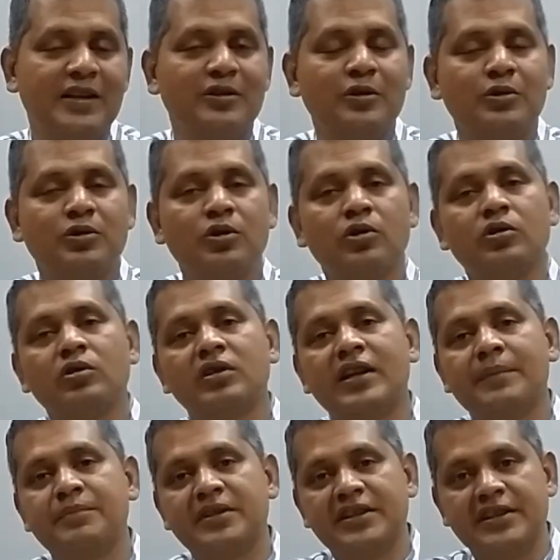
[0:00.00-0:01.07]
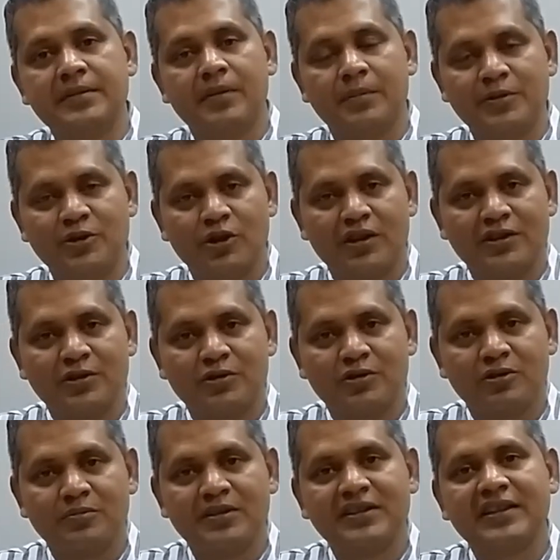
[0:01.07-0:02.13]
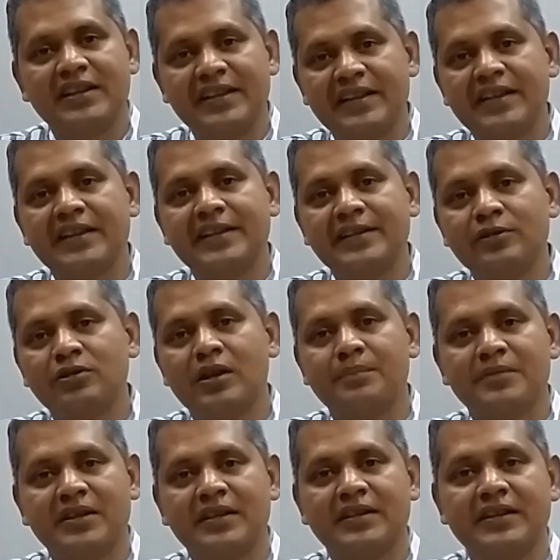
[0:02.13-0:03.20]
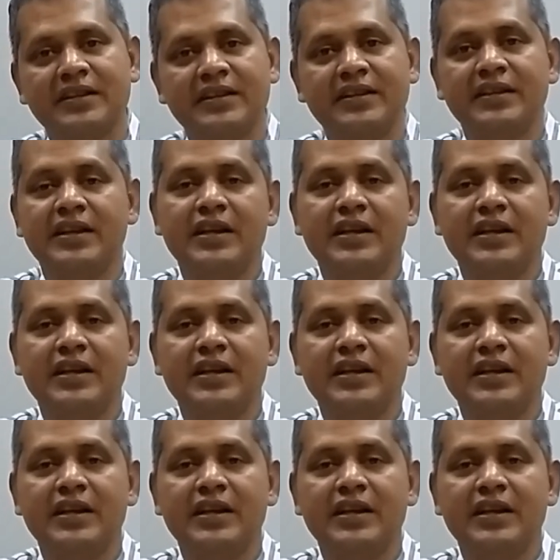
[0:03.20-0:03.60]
তো তখন আপনি কিভাবে যোগাযোগ করবেন তাহলে এখানে কিন্তু আপনাদের